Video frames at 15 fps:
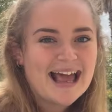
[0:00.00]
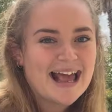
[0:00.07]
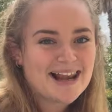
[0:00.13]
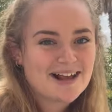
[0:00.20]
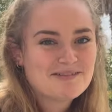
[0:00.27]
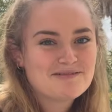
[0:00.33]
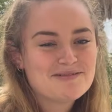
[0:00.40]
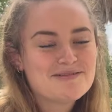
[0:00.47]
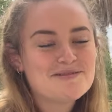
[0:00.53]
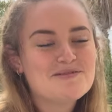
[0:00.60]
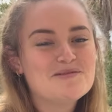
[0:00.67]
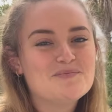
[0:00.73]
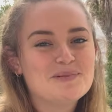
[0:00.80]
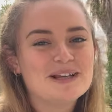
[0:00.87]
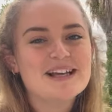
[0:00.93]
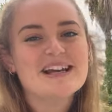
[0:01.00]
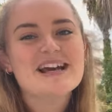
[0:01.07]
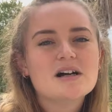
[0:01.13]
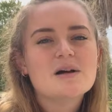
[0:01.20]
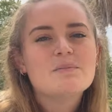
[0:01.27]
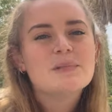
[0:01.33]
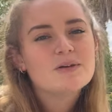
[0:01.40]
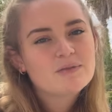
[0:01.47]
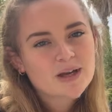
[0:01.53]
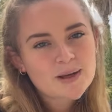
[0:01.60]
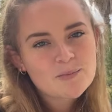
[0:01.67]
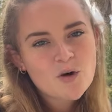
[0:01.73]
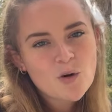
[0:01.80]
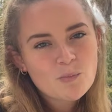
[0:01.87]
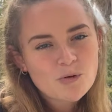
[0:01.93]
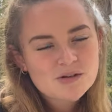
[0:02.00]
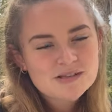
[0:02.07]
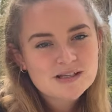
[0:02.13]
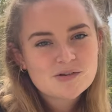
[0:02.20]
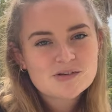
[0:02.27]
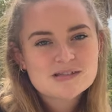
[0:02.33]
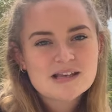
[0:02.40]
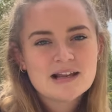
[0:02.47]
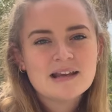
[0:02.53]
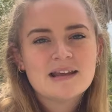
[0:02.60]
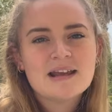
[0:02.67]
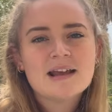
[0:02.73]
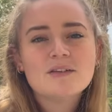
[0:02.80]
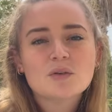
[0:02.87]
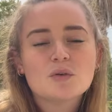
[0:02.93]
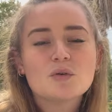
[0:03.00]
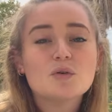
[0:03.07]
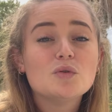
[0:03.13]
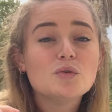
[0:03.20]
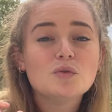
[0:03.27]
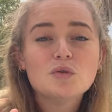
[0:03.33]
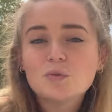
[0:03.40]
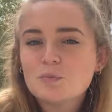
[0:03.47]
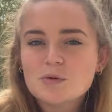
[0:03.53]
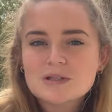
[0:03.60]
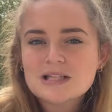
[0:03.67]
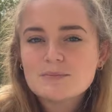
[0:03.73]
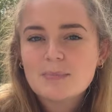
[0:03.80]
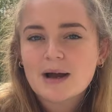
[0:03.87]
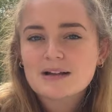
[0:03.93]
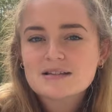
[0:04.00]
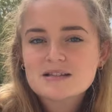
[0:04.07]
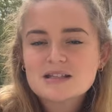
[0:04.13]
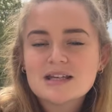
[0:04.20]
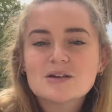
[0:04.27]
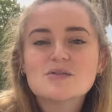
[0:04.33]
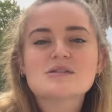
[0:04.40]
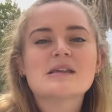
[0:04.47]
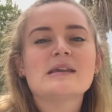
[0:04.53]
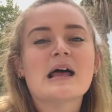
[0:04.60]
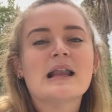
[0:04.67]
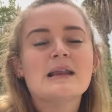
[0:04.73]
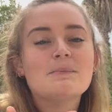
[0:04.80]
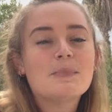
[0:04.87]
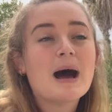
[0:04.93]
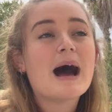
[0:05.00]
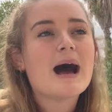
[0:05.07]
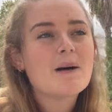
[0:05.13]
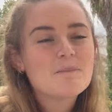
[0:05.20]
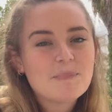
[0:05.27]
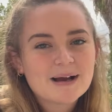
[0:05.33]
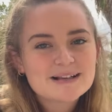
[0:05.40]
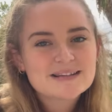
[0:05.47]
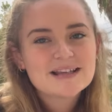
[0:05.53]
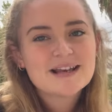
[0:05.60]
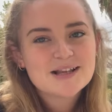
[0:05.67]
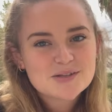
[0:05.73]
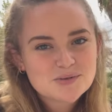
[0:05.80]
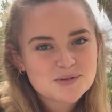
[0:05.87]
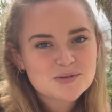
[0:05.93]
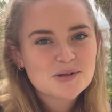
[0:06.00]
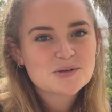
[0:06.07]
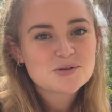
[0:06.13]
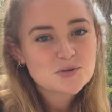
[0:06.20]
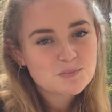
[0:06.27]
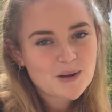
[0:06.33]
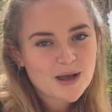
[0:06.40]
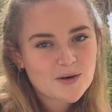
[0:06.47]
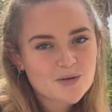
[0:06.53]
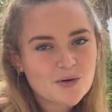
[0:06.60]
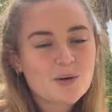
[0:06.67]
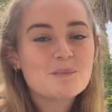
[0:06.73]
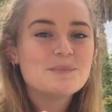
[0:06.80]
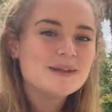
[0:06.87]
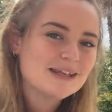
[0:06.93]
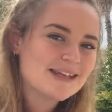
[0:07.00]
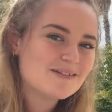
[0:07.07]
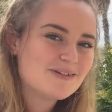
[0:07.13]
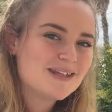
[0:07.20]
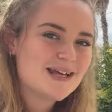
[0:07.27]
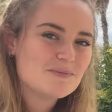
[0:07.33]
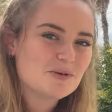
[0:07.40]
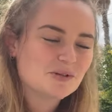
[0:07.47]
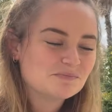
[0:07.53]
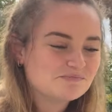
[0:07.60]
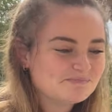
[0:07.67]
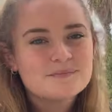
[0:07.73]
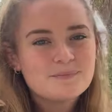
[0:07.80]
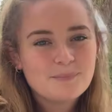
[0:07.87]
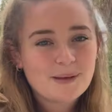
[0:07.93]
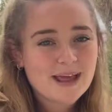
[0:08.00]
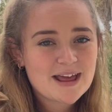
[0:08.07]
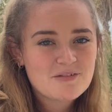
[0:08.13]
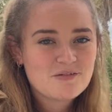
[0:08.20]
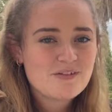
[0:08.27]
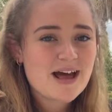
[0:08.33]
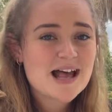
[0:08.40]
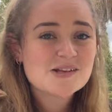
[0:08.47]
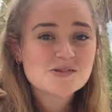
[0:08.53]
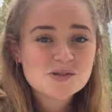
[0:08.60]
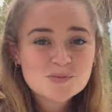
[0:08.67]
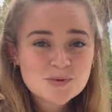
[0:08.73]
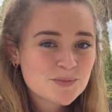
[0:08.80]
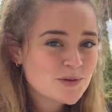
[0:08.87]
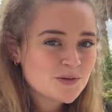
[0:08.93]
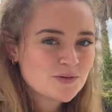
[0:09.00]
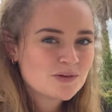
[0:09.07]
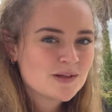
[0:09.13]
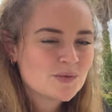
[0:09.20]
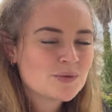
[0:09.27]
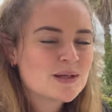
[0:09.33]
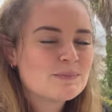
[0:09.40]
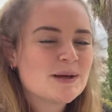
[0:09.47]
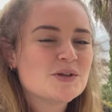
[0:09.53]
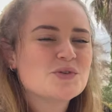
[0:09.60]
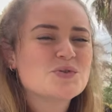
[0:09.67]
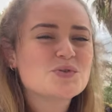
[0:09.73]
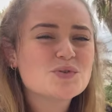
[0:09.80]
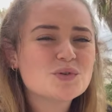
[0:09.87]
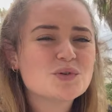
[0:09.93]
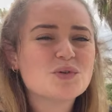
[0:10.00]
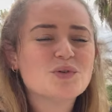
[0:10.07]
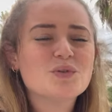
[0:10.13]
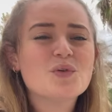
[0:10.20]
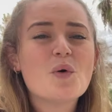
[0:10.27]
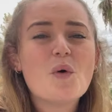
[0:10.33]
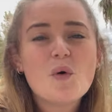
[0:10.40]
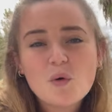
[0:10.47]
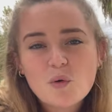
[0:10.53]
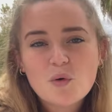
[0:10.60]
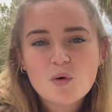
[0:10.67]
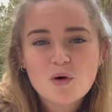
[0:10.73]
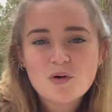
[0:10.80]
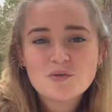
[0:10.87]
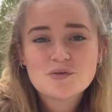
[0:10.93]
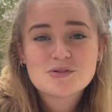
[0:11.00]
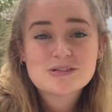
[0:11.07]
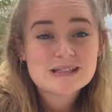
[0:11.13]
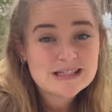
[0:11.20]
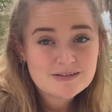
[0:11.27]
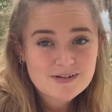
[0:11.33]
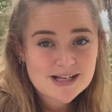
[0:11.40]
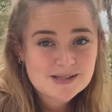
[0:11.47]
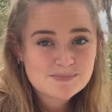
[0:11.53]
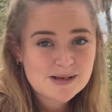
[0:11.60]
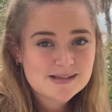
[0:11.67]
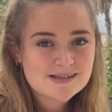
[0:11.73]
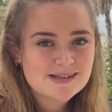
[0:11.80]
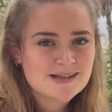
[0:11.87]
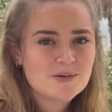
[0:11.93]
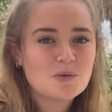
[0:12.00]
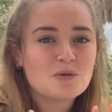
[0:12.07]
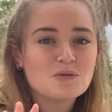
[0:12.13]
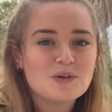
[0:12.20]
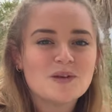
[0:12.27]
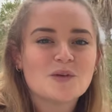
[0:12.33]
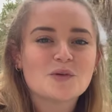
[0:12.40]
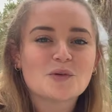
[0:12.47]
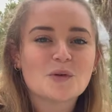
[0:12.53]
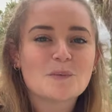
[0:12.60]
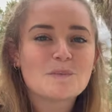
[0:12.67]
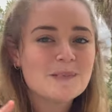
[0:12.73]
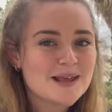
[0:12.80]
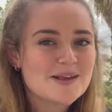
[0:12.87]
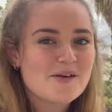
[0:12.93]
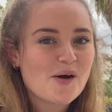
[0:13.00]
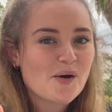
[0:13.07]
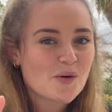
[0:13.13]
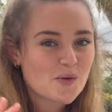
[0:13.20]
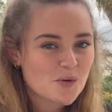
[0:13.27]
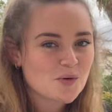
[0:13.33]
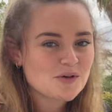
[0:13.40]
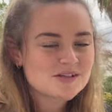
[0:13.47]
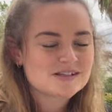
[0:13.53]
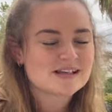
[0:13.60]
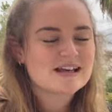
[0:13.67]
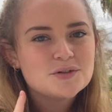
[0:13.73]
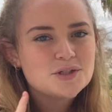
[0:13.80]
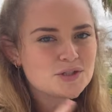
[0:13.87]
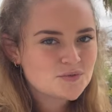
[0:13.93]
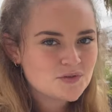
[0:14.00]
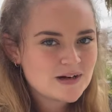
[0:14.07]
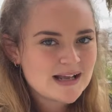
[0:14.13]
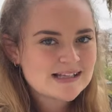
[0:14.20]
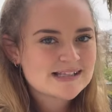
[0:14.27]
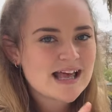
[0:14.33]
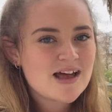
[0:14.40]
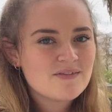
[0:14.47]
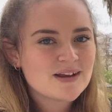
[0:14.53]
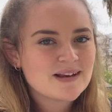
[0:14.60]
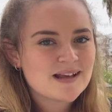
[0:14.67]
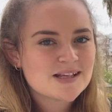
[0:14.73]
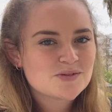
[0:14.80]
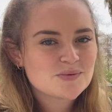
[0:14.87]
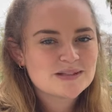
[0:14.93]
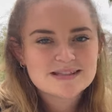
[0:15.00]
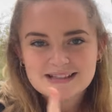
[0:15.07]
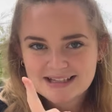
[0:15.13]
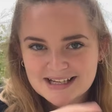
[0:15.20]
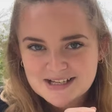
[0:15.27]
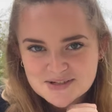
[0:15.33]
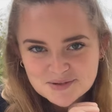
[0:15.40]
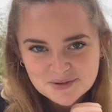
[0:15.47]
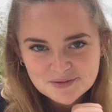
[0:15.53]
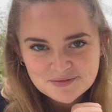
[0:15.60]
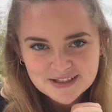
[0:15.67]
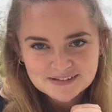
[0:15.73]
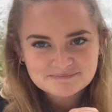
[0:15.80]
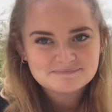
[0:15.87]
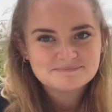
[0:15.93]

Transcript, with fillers: elle a voulu couper, mais vraiment on pensait que ça allait être une toute petite partie et que ça n'allait pas impacter la suite du parcours bien évidemment. Bref, à ce moment donné, on n'est pas du tout au courant de ce qui va se passer, on vit notre meilleure course. Je vous laisse avec la suite et je reviens.